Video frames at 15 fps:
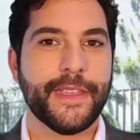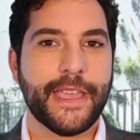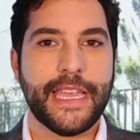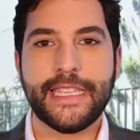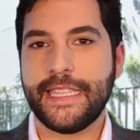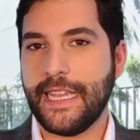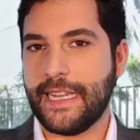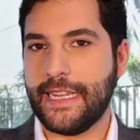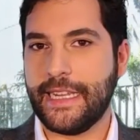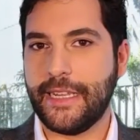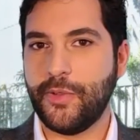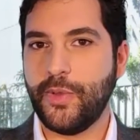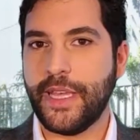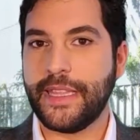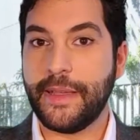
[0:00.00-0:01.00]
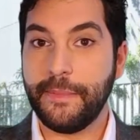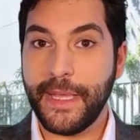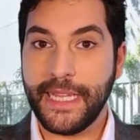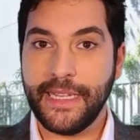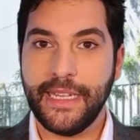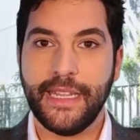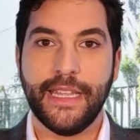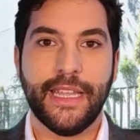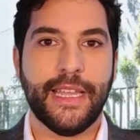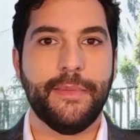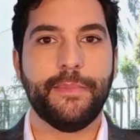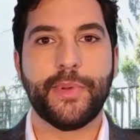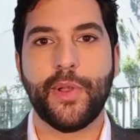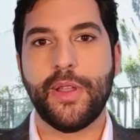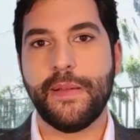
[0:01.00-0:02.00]
Es de gran ayuda también en
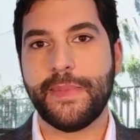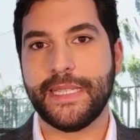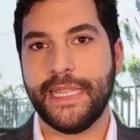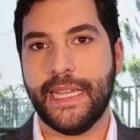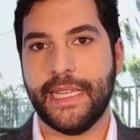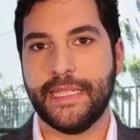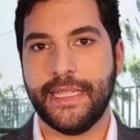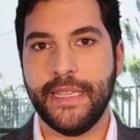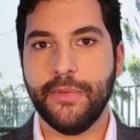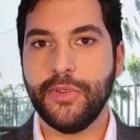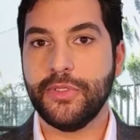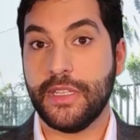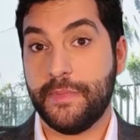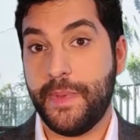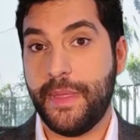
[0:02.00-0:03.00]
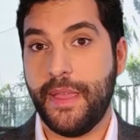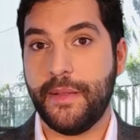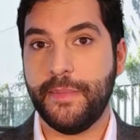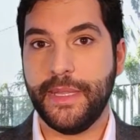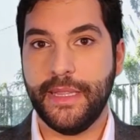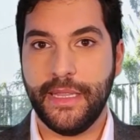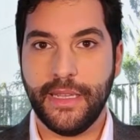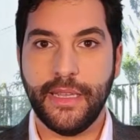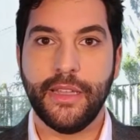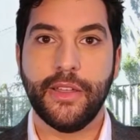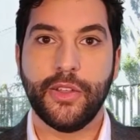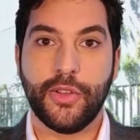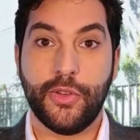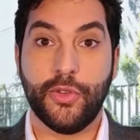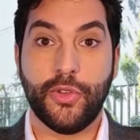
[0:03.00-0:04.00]
problemas digestivos, especialmente
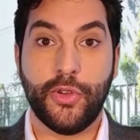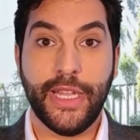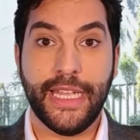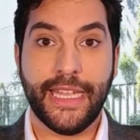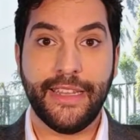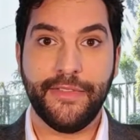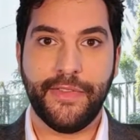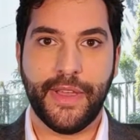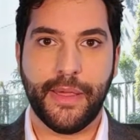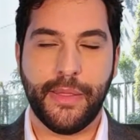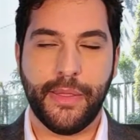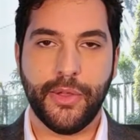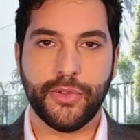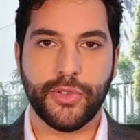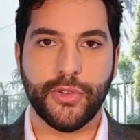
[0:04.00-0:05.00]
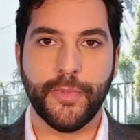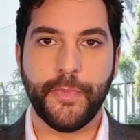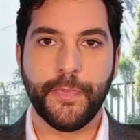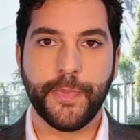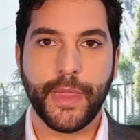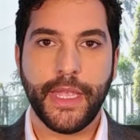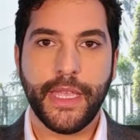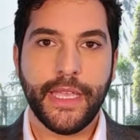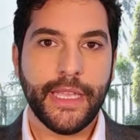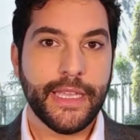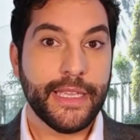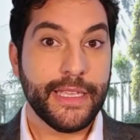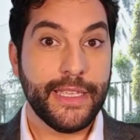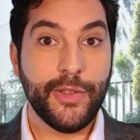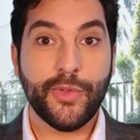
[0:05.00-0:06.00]
con origen infeccioso.
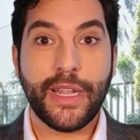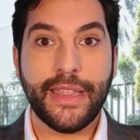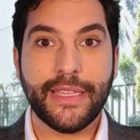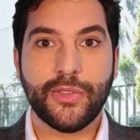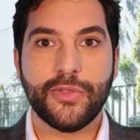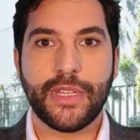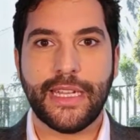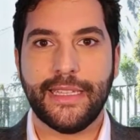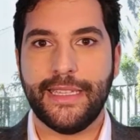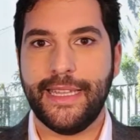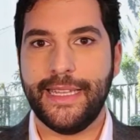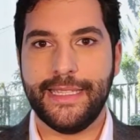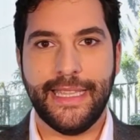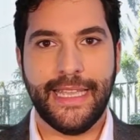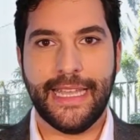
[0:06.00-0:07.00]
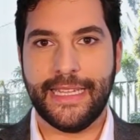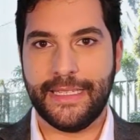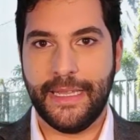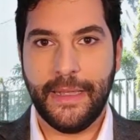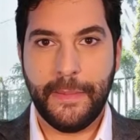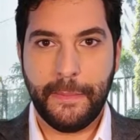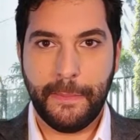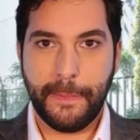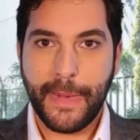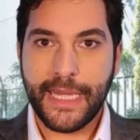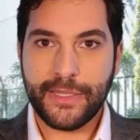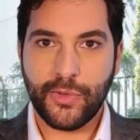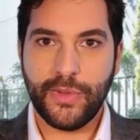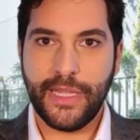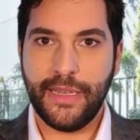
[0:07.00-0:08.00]
Y una de sus características
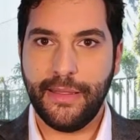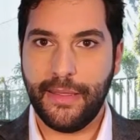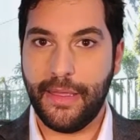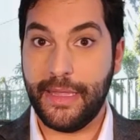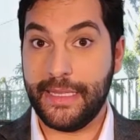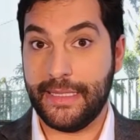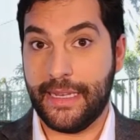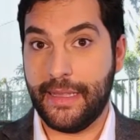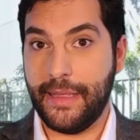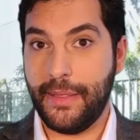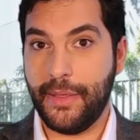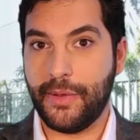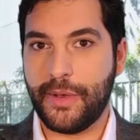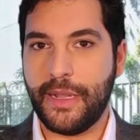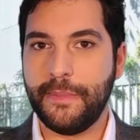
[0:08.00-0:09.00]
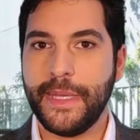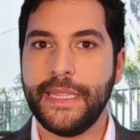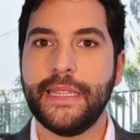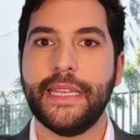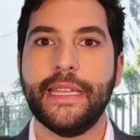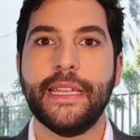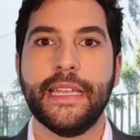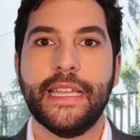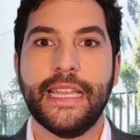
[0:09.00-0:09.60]
más utilizadas tradicionalmente